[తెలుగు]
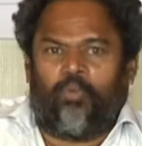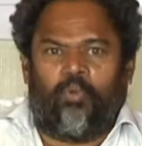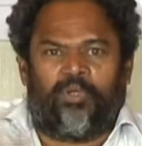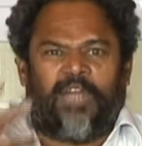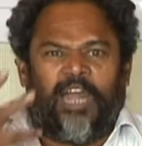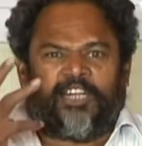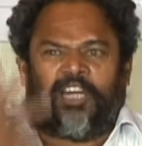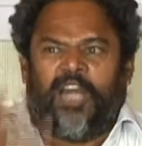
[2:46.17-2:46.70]
ఓ
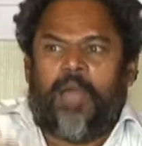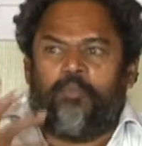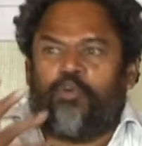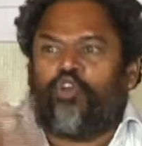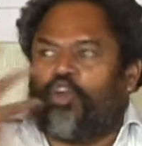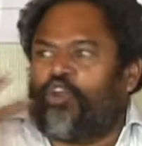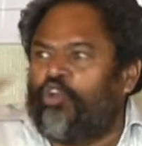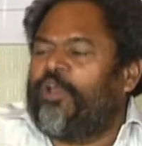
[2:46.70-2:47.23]
డాక్టర్
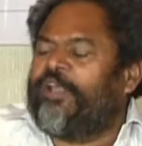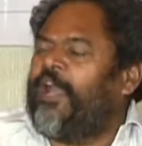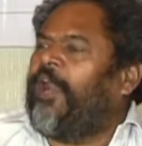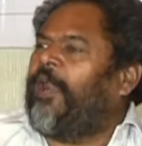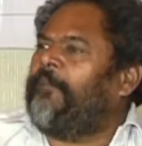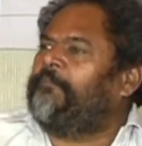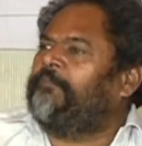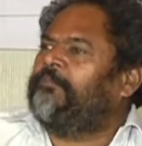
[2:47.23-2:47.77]
రామ్మనోహర్ లోయ
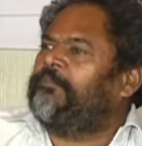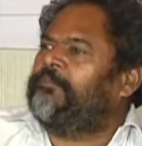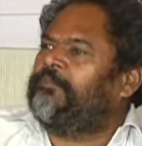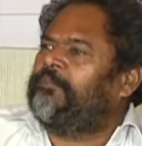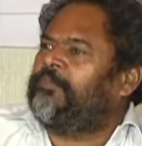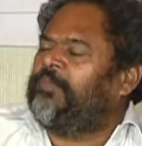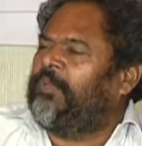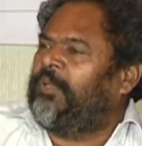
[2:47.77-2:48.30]

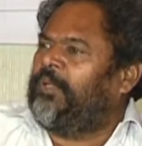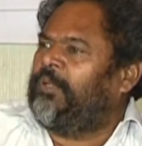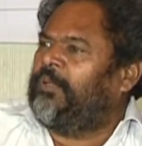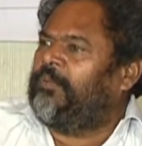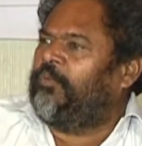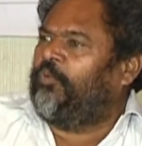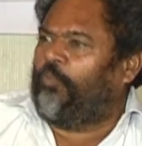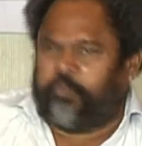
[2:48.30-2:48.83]

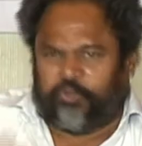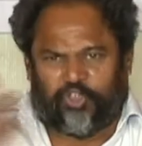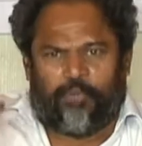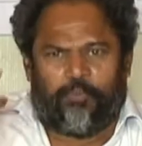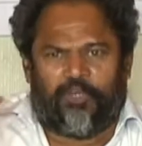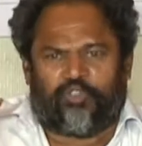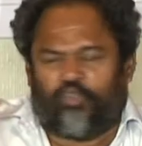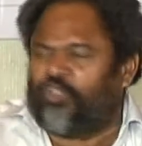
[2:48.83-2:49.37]
పుత్తలపల్లి